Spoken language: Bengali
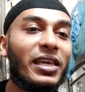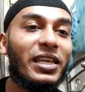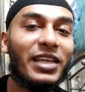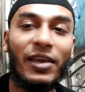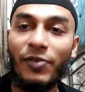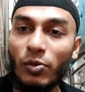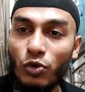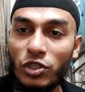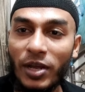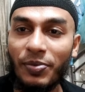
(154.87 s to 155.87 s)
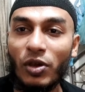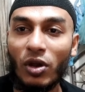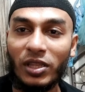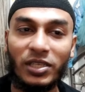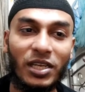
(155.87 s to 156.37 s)
কি টাইপের বুস্ট আপনি
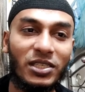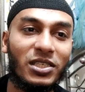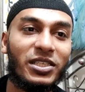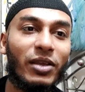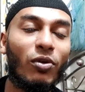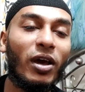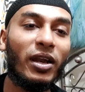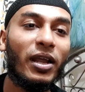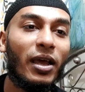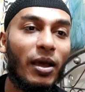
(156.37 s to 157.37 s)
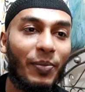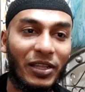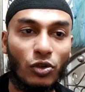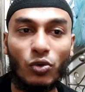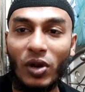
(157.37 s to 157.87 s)
করাতে যাচ্ছেন সেগুলার
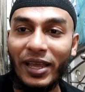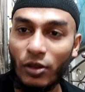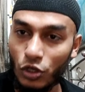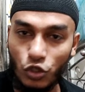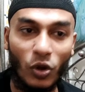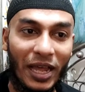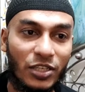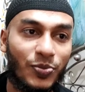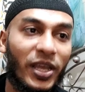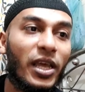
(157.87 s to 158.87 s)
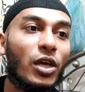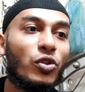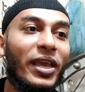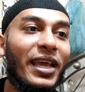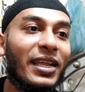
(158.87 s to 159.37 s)
মেথডগুলো এখানে চলে আসবে
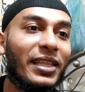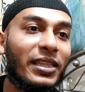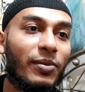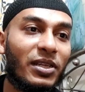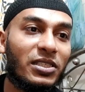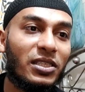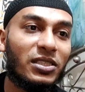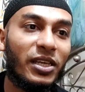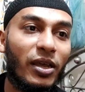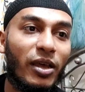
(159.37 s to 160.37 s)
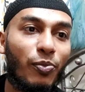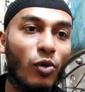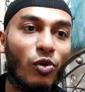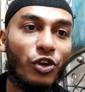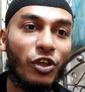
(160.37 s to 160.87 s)
তো এখানে দেখতে পাচ্ছেন যে
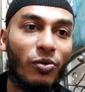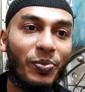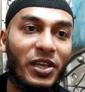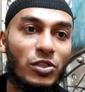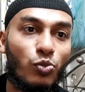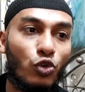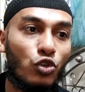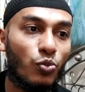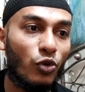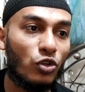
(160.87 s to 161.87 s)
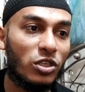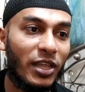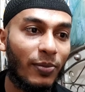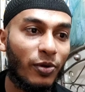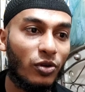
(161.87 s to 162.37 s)
প্রোমোট পেজ বুস্ট পোস্ট
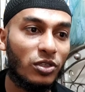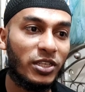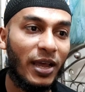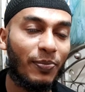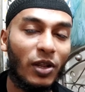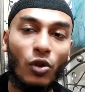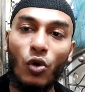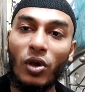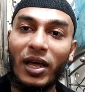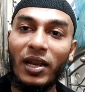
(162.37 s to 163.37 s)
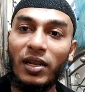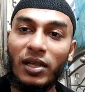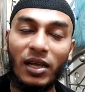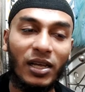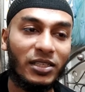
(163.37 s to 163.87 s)
তারপরে হচ্ছে আপনার লোকাল
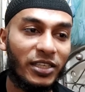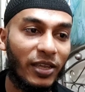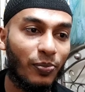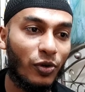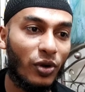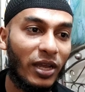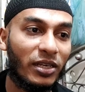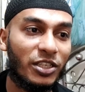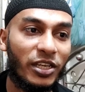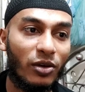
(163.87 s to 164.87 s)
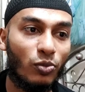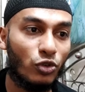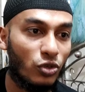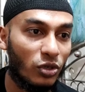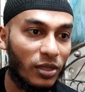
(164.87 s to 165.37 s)
যেই প্রোডাক্ট সেটাও
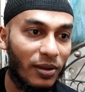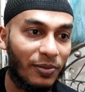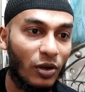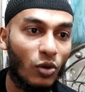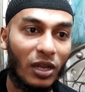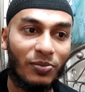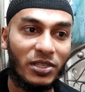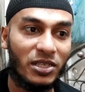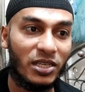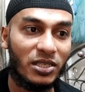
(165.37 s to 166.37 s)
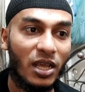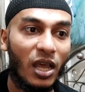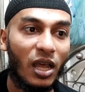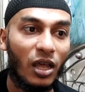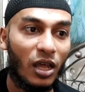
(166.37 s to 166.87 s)
বুস্ট করতে পারবেন লোকাল বিজনেস
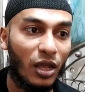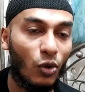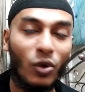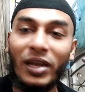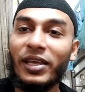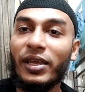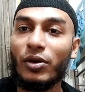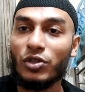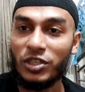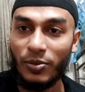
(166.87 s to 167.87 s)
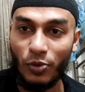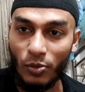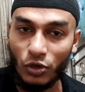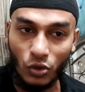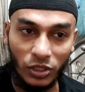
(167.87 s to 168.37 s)
লোকালি হচ্ছে
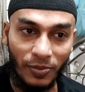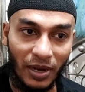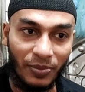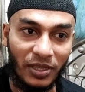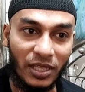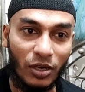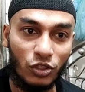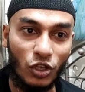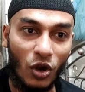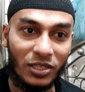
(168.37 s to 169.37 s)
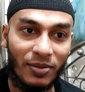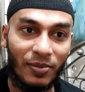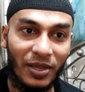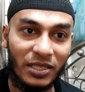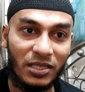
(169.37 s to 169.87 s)
প্রমোট করতে পারবেন দেন হচ্ছে
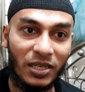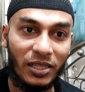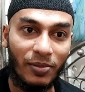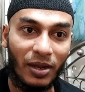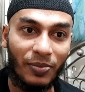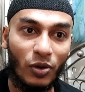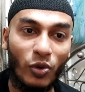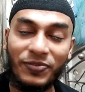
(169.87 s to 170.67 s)
হোয়াটসঅ্যাপে মেসেজ নিতে পারবেন